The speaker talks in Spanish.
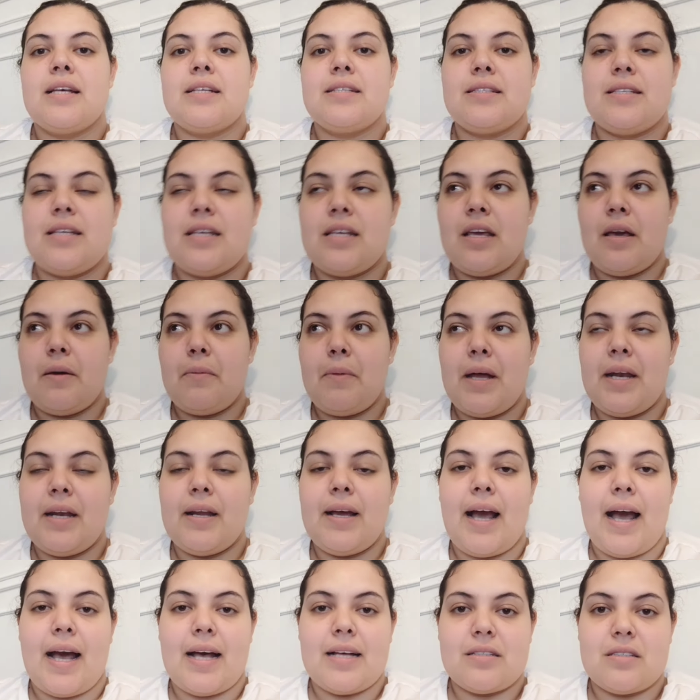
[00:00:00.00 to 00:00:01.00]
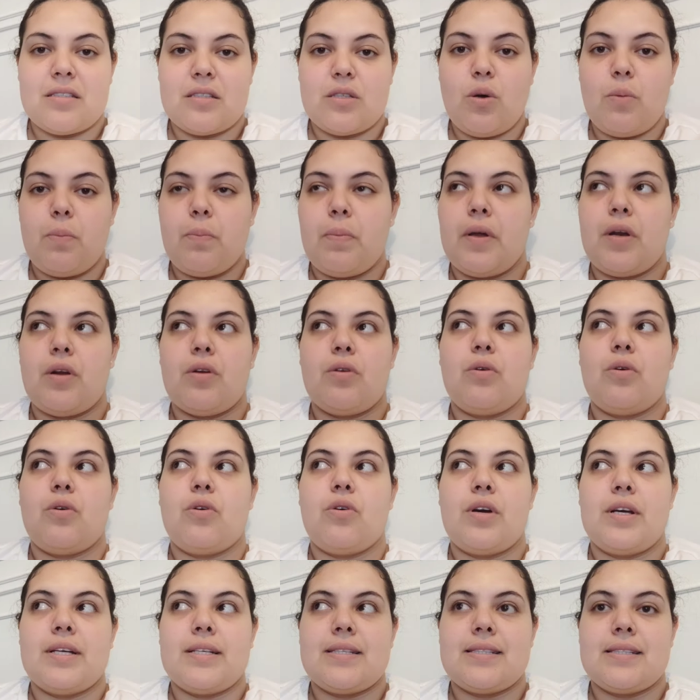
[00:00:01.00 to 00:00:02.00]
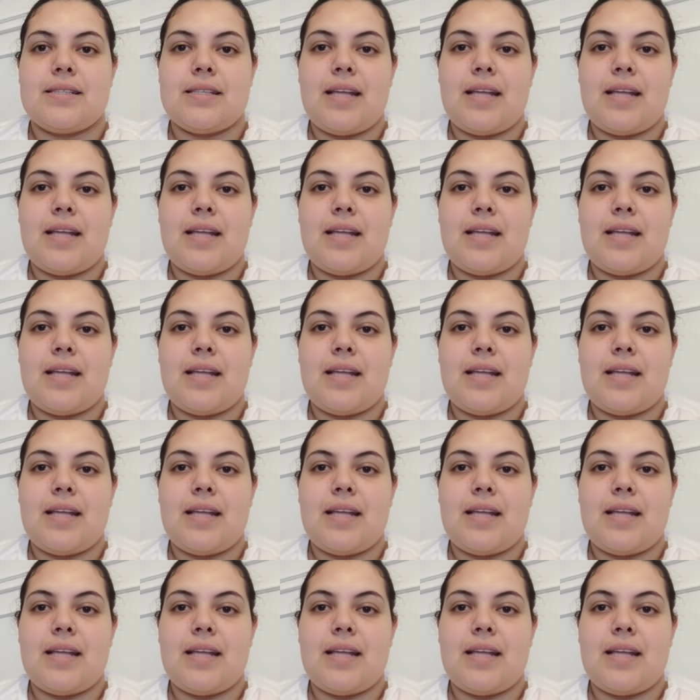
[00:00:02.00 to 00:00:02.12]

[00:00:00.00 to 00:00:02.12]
sí llevan gasto, pero no es